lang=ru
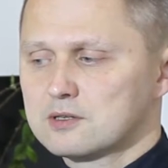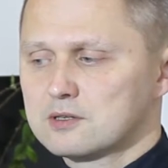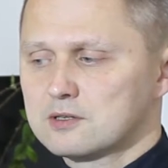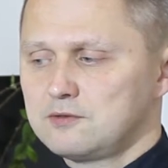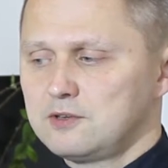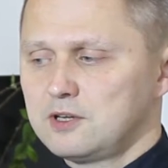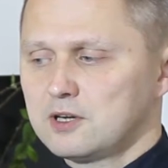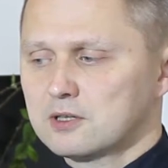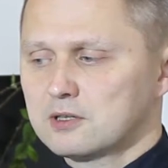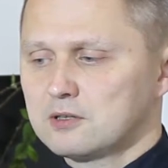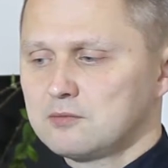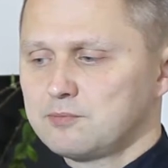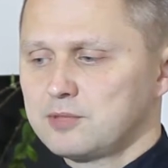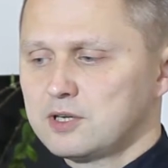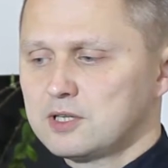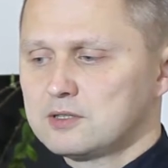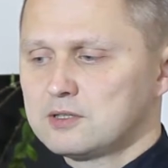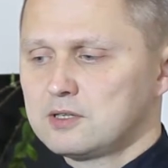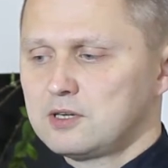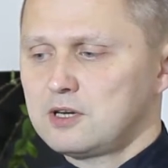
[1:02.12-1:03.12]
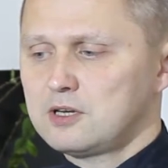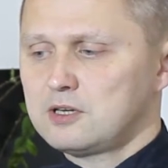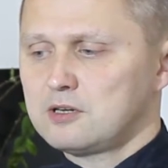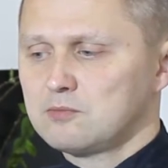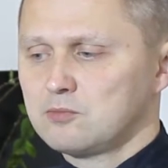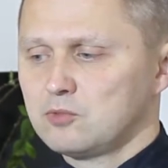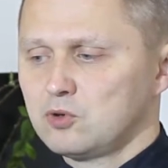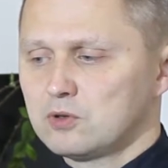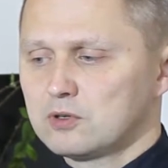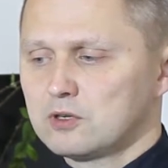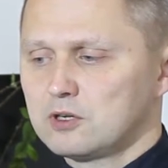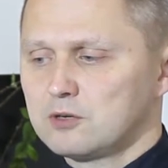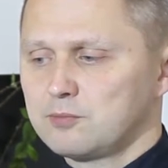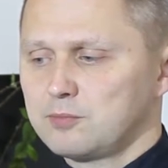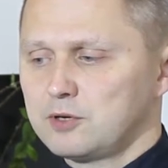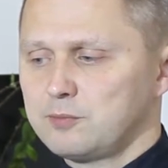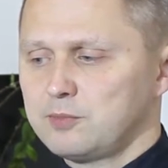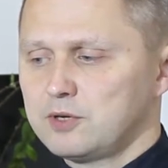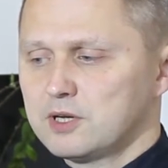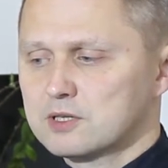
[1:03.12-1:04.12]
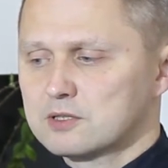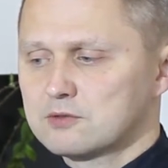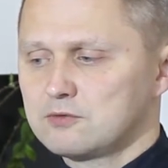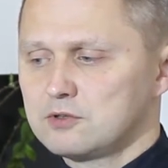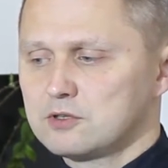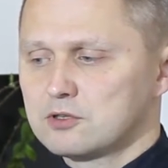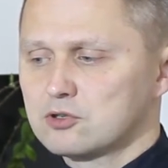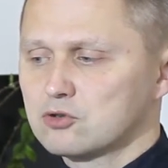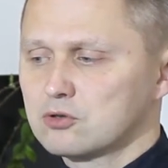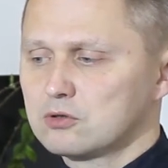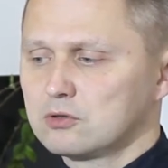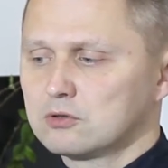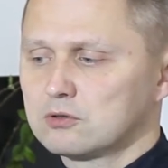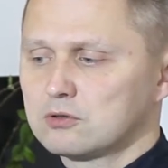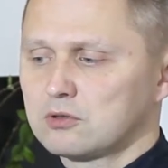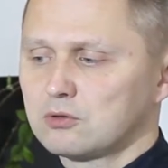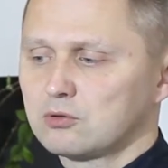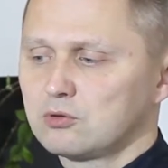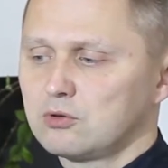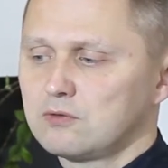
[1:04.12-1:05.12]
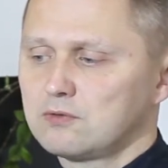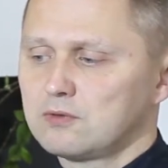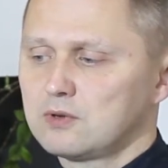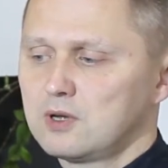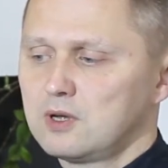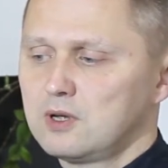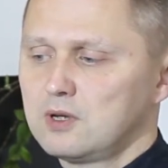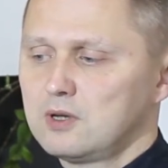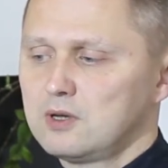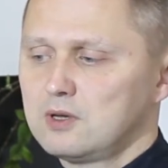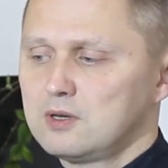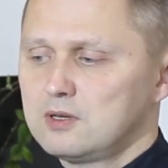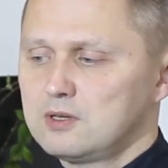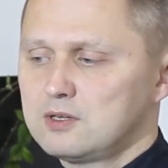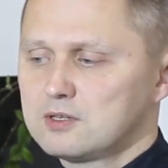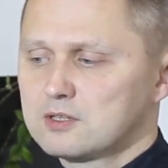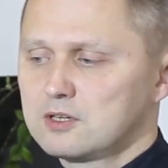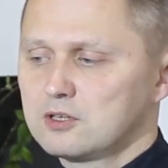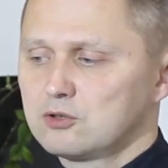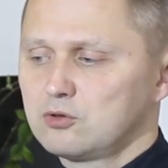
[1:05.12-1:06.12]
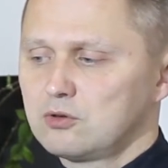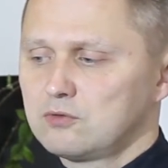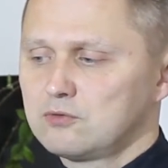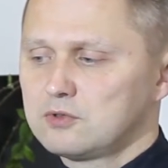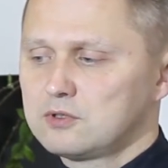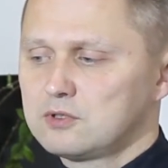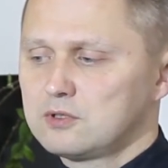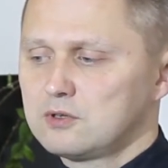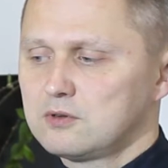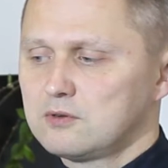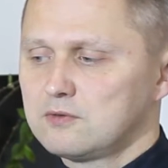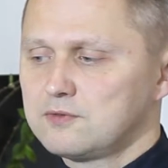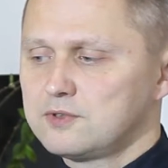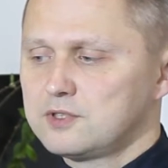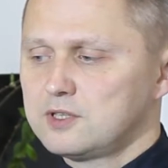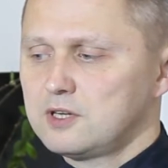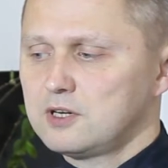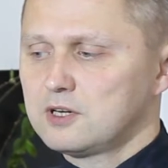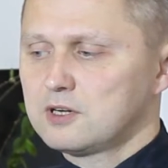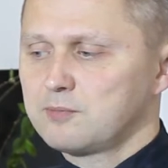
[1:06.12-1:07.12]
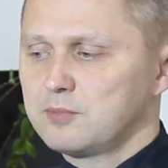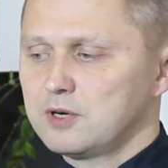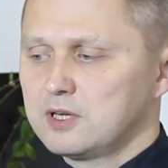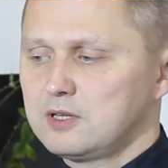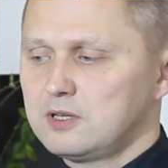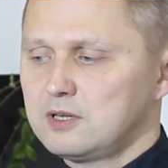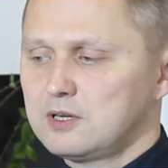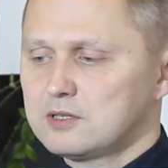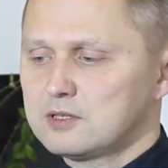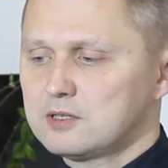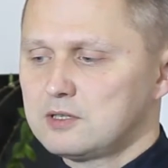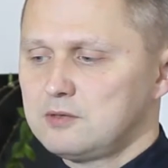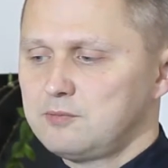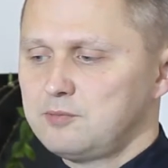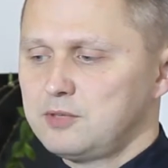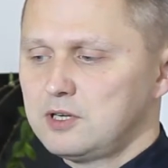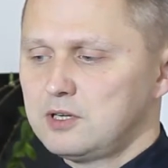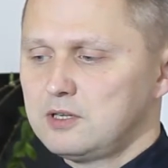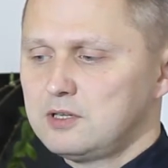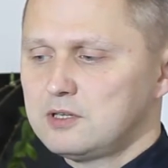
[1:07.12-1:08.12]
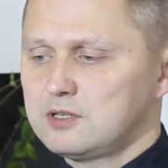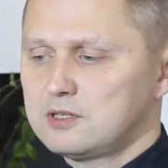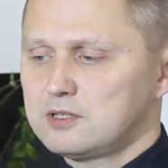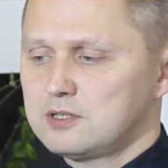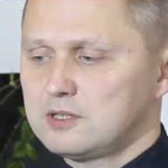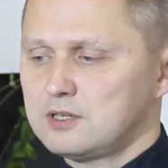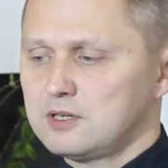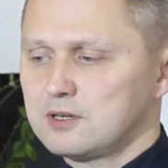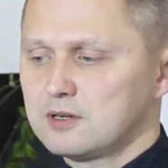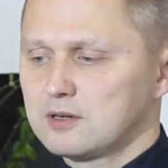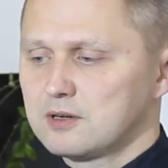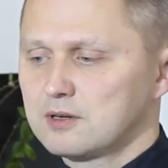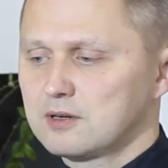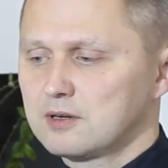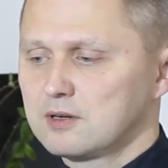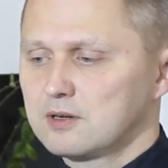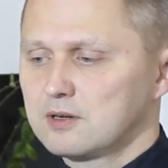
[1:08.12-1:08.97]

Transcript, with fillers: с верным презрением многих препятствий и тяжелых трудов и с готовностью все их поднять и перенести –